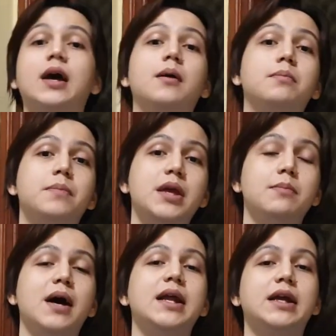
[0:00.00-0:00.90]

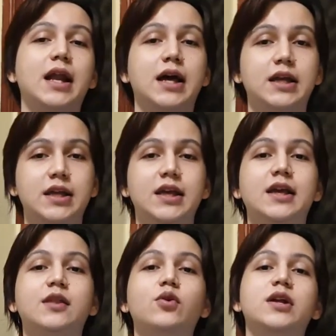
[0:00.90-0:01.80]
Tapi balik lagi
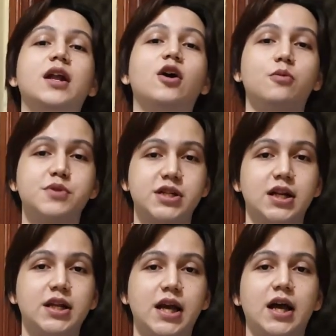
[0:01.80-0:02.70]
itu adalah
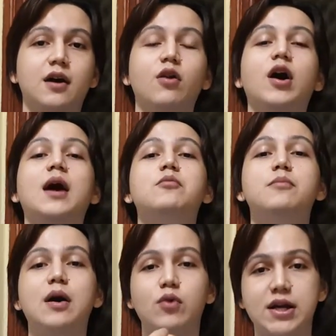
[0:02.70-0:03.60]
optional ya. Kalau kamu
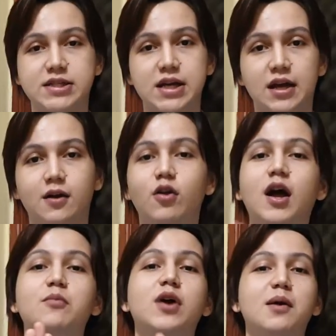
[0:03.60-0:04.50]
mau aja. Kalau
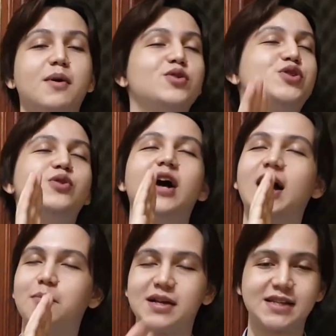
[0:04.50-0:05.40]
kamu nggak mau juga
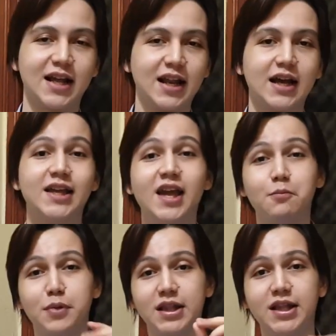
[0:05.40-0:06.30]
nggak masalah.
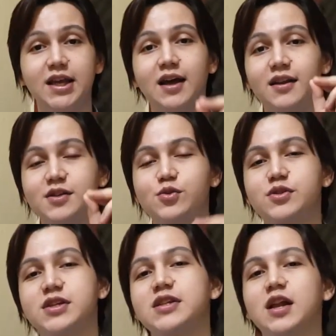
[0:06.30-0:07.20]
Yang penting kalian
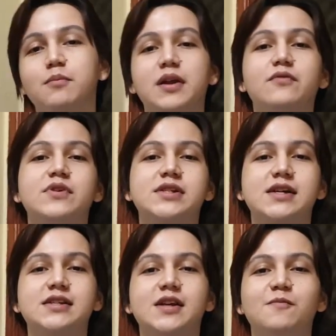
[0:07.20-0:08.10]
sukses dalam
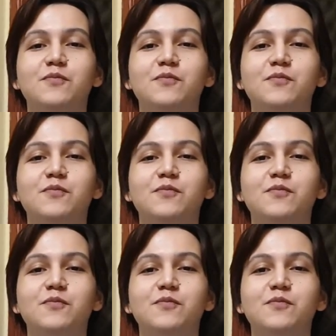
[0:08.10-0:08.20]
berinvestasi.